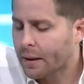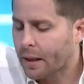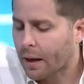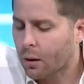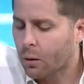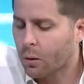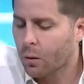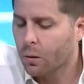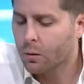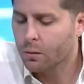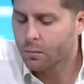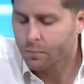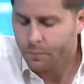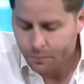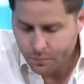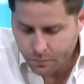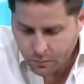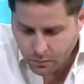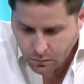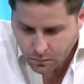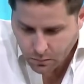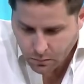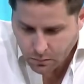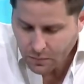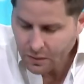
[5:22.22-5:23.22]
Patacón
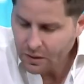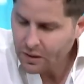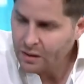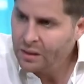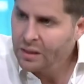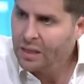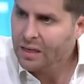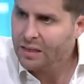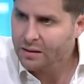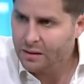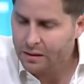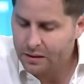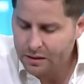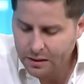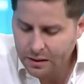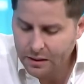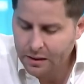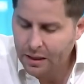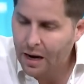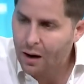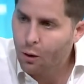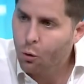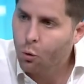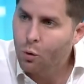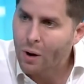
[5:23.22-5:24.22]

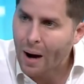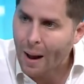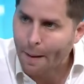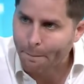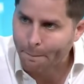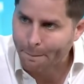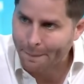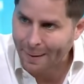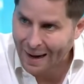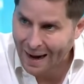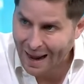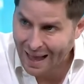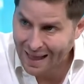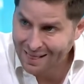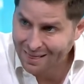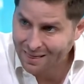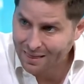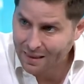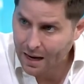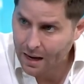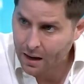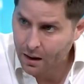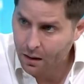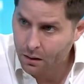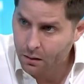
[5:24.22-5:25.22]
necesita una
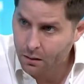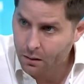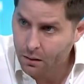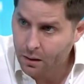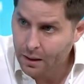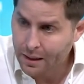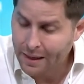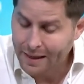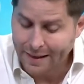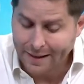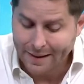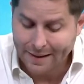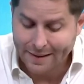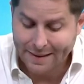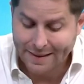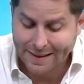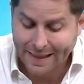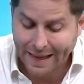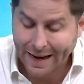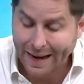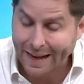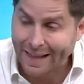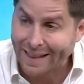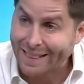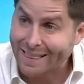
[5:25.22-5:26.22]
planta
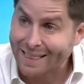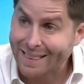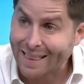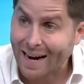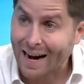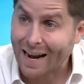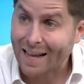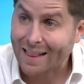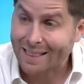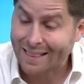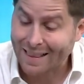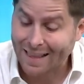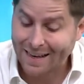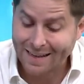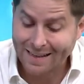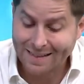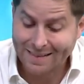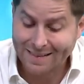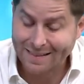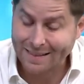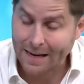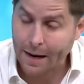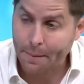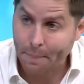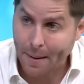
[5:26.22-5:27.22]
de, de
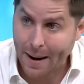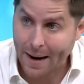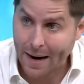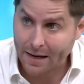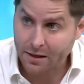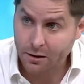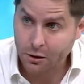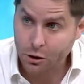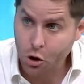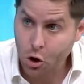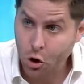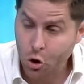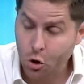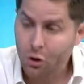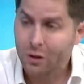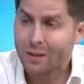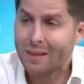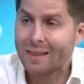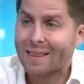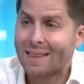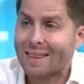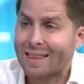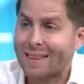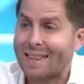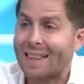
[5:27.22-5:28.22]
separación,
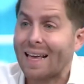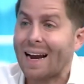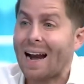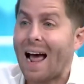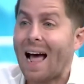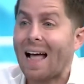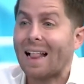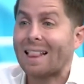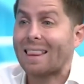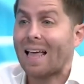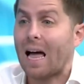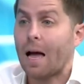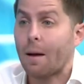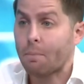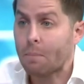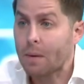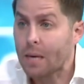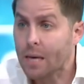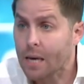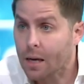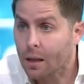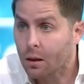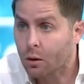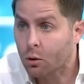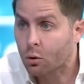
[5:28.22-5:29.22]

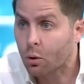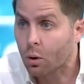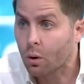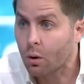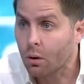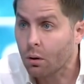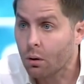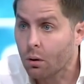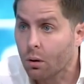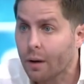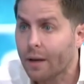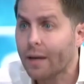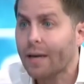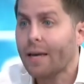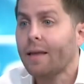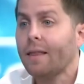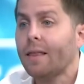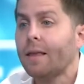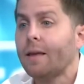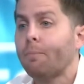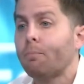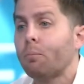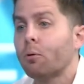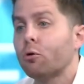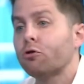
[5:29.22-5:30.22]
tratamiento y
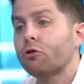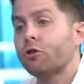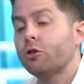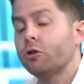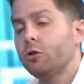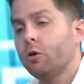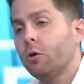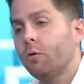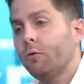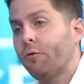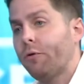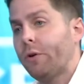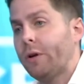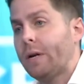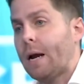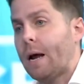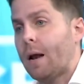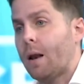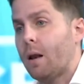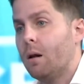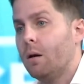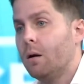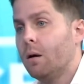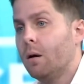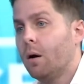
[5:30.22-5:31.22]
disposición
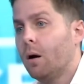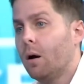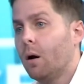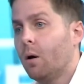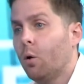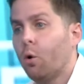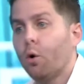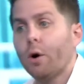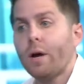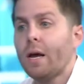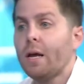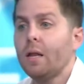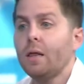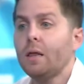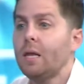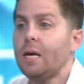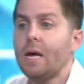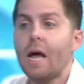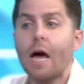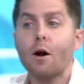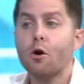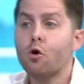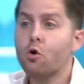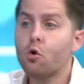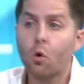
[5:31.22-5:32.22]
final. Hoy en
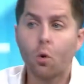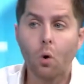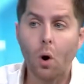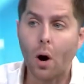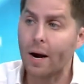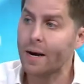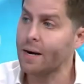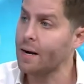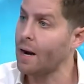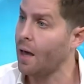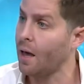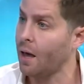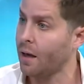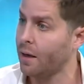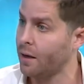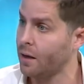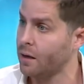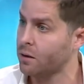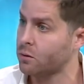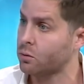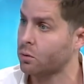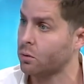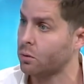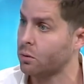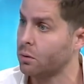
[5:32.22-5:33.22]
día no hay nada de
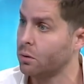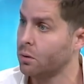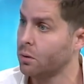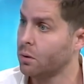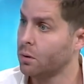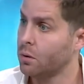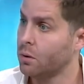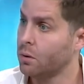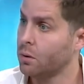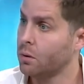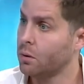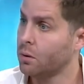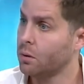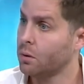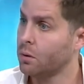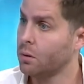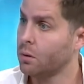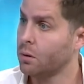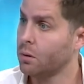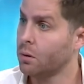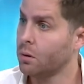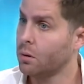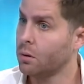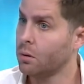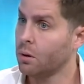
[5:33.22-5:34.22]
eso.
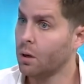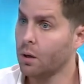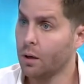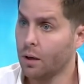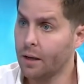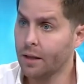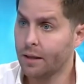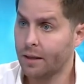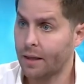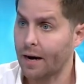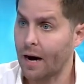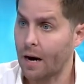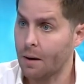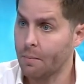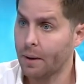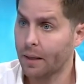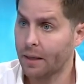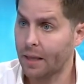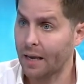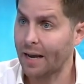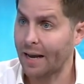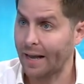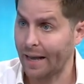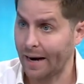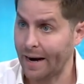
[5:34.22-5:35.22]

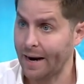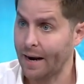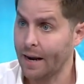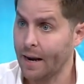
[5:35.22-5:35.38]
Literalmente